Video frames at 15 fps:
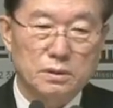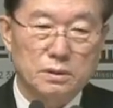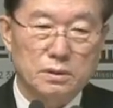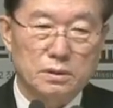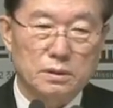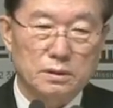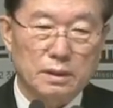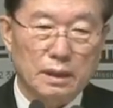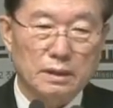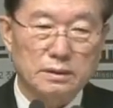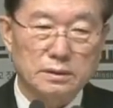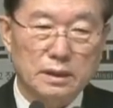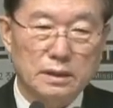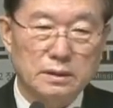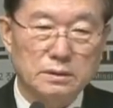어,
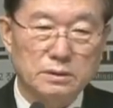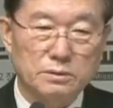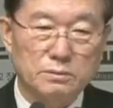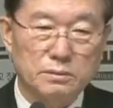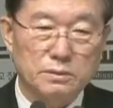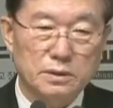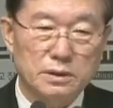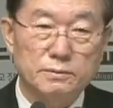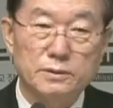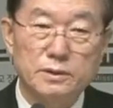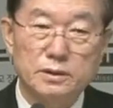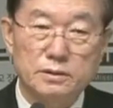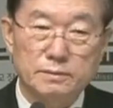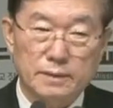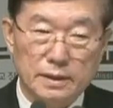당장은 좀
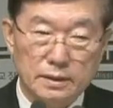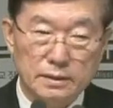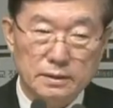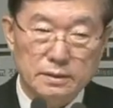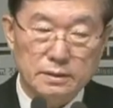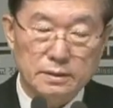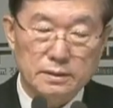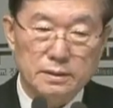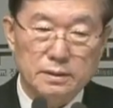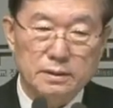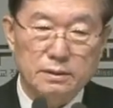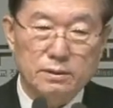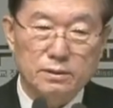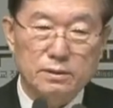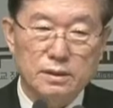힘들지만
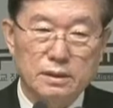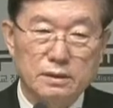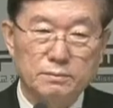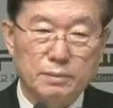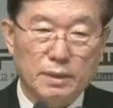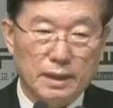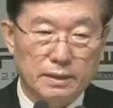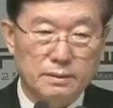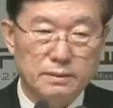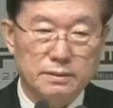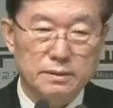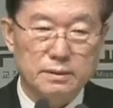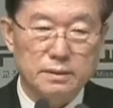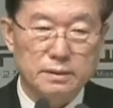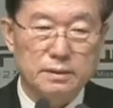거기에는
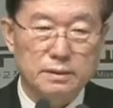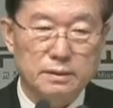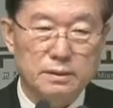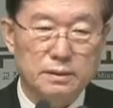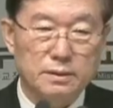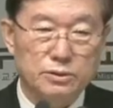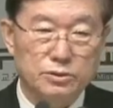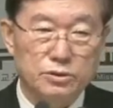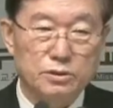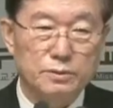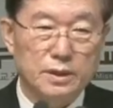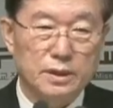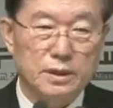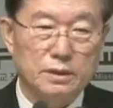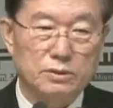반드시
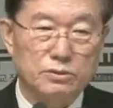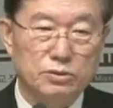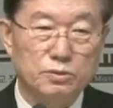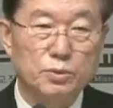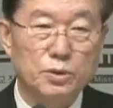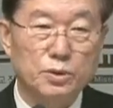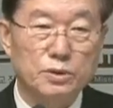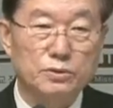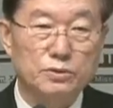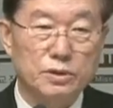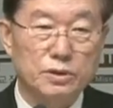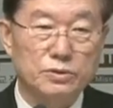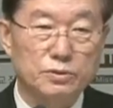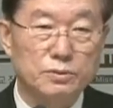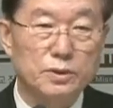주님의 축복이
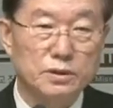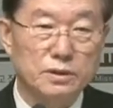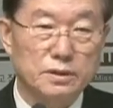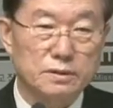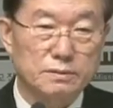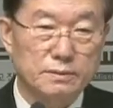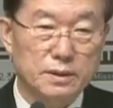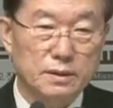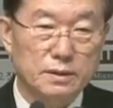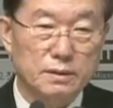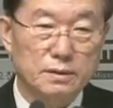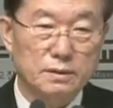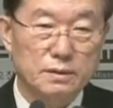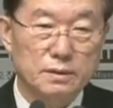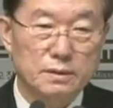뒤에 숨겨져 있습니다.
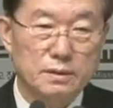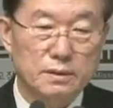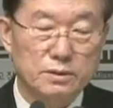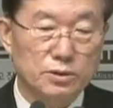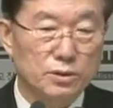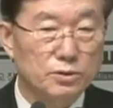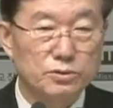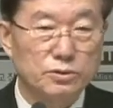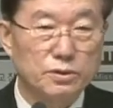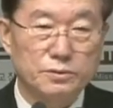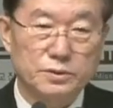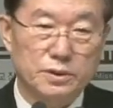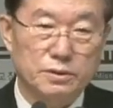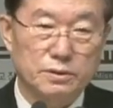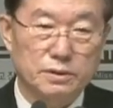저주는 없어요.